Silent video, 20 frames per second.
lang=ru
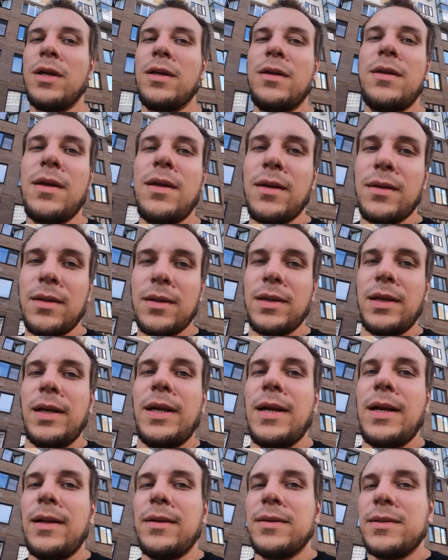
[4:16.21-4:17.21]
Нет, это
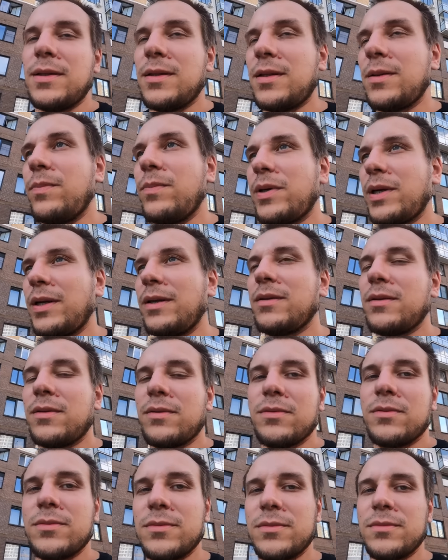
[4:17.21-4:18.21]
реальность, это бренд,
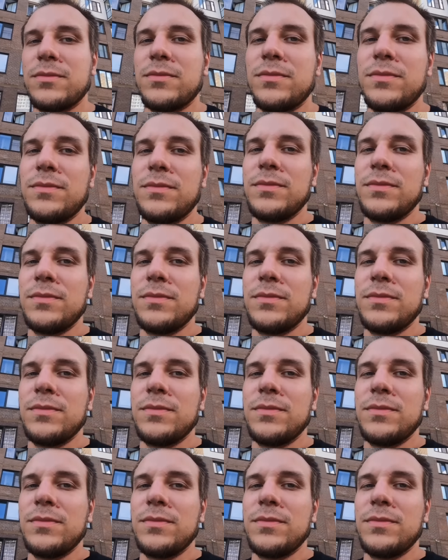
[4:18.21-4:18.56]
ну,